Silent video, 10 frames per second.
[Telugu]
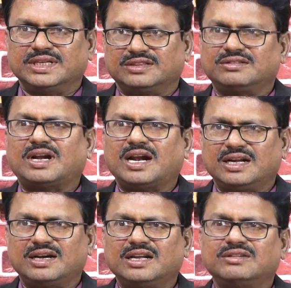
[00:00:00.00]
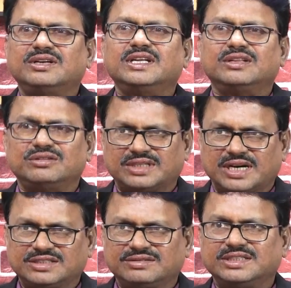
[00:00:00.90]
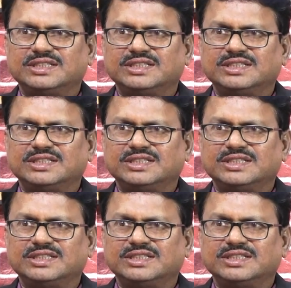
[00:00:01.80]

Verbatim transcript: ఇద్దరు ఆడేవాళ్ళే ఉండి ఏదో సాటిస్ఫై